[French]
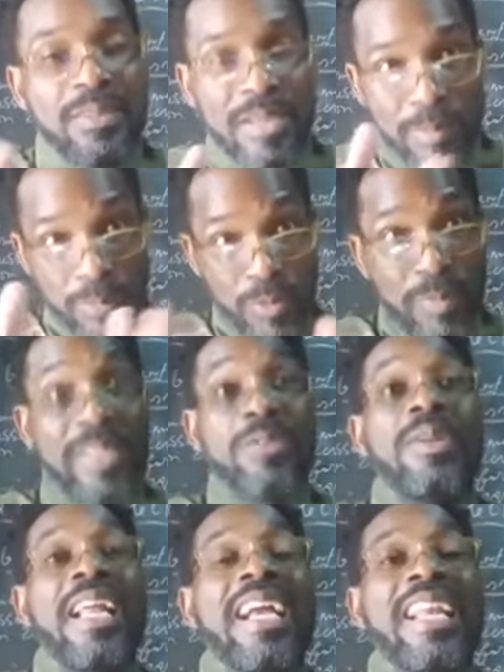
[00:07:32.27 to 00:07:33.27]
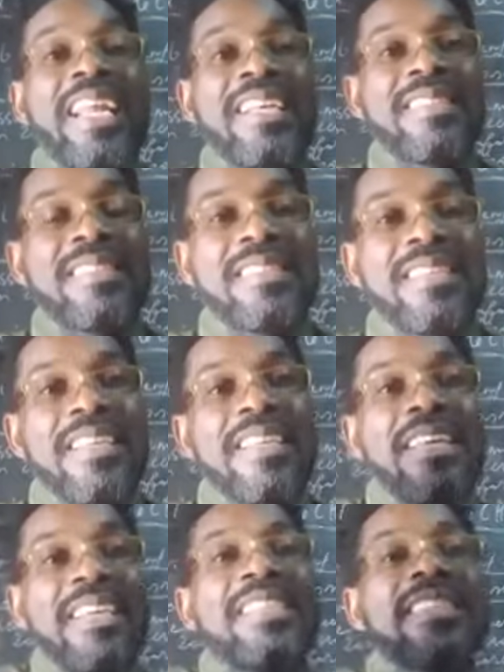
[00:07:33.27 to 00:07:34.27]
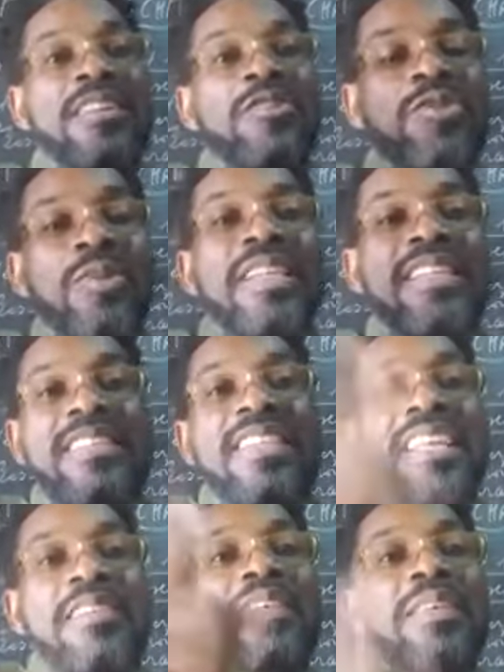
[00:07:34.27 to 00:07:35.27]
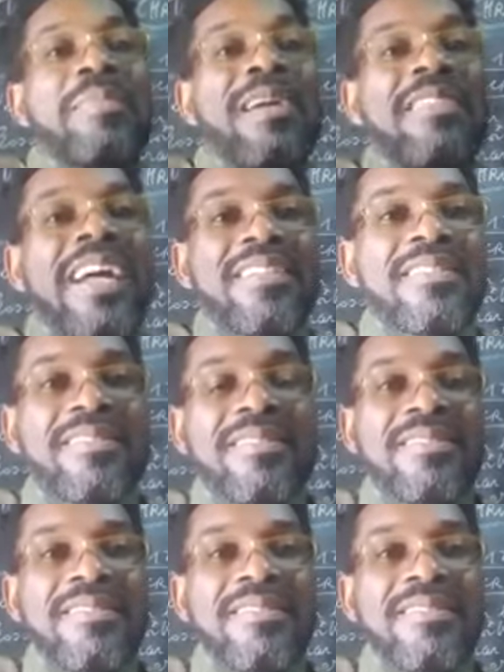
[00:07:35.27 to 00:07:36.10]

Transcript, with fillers: le maître de la classe et ils sanctionnent les élèves qui bavardent.